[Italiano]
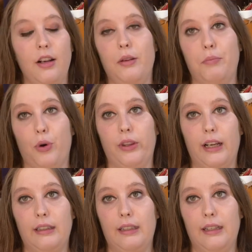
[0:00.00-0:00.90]

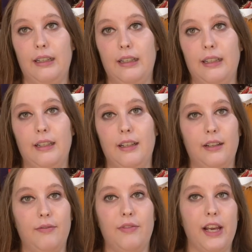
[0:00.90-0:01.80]

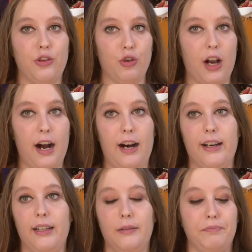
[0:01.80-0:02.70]
l'importante è
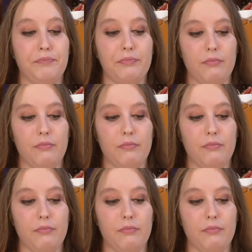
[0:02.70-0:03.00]
giocare,